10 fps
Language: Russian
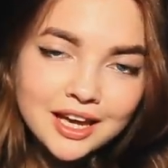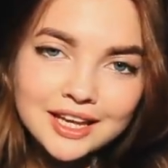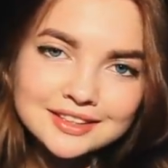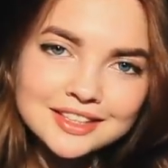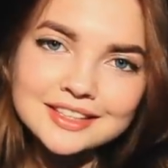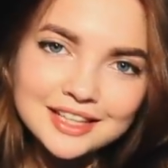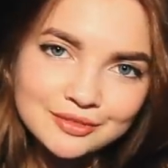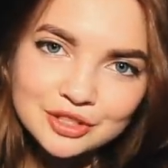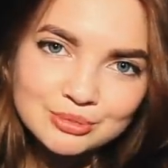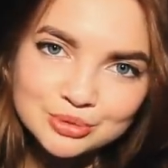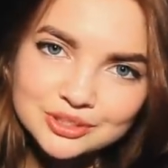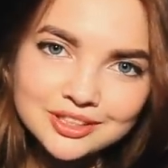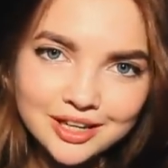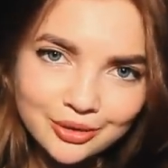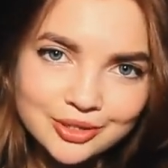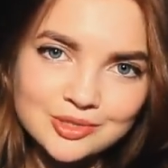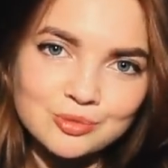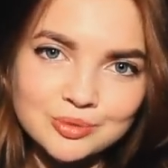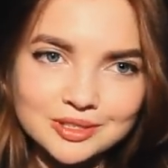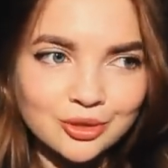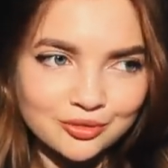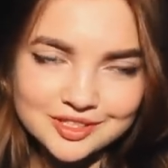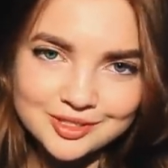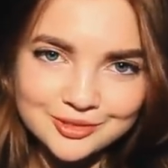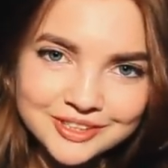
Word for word: это ни для кого не будет никакой супер новостью.